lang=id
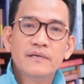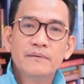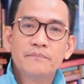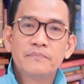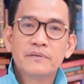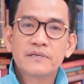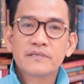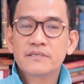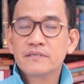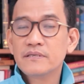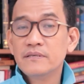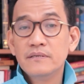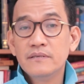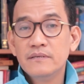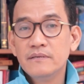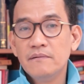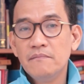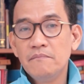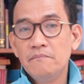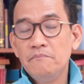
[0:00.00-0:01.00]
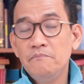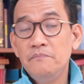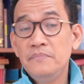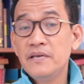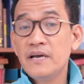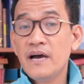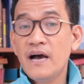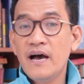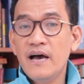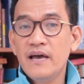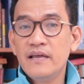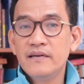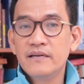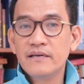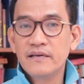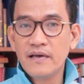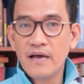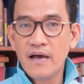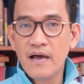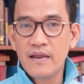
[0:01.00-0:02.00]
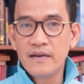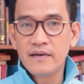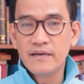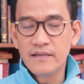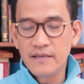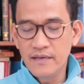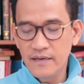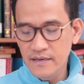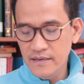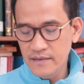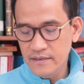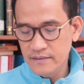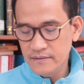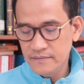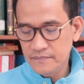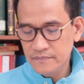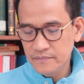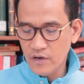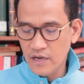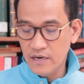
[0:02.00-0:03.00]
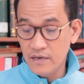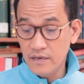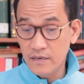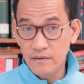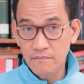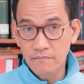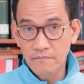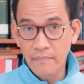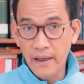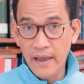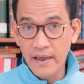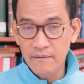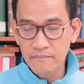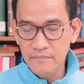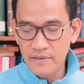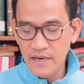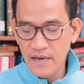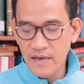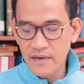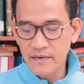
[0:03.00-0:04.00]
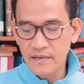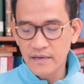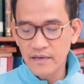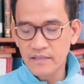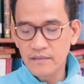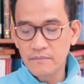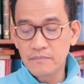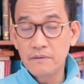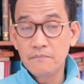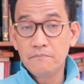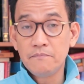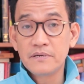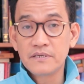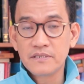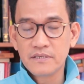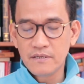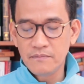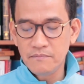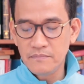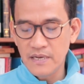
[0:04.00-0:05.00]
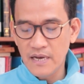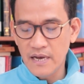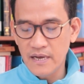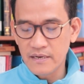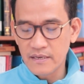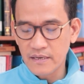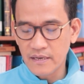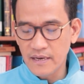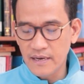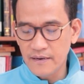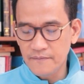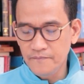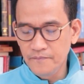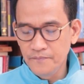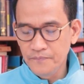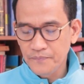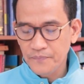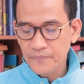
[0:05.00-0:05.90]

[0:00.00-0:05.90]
the person behind the gun ya bukan man behind the gun tapi person behind the gun